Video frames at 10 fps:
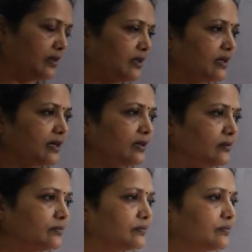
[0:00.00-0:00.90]
ठीक है
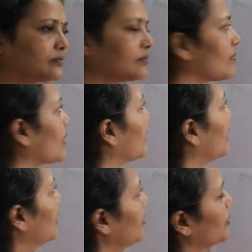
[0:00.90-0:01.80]

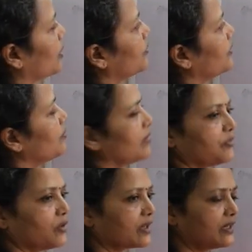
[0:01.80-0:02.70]
प्रॉफिट
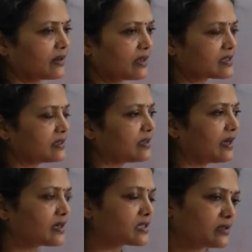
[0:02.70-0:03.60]
बिफोर इंटरेस्ट एंड
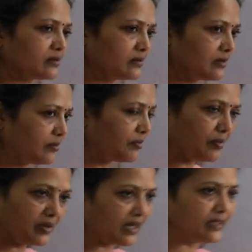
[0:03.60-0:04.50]
टैक्स
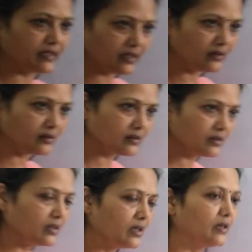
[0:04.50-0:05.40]
पीबीआईटी
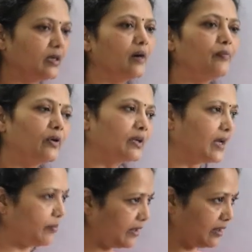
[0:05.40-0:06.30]
अपॉन
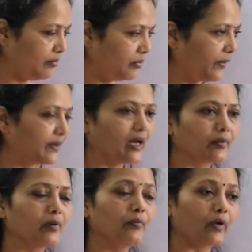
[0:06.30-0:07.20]
कैपिटल एम्प्लॉयड
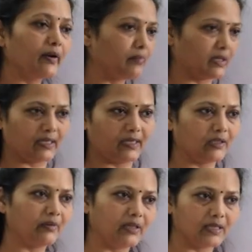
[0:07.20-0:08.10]
कैपिटल एम्प्लॉयड बताया था
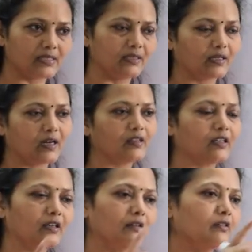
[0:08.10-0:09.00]
मैंने कैसे निकालते
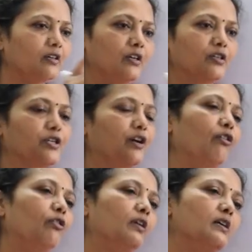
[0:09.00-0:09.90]
हैं शेयर
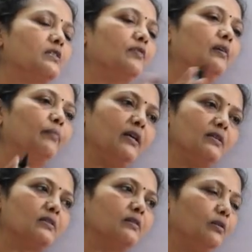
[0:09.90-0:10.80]
होल्डर्स फंड
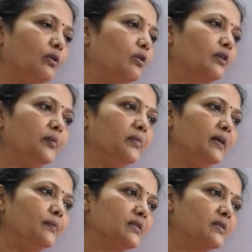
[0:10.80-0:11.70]
प्लस लॉन्ग टर्म
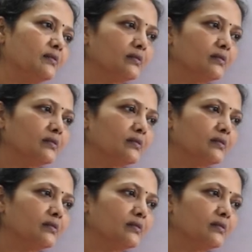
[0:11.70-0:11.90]
डेप्स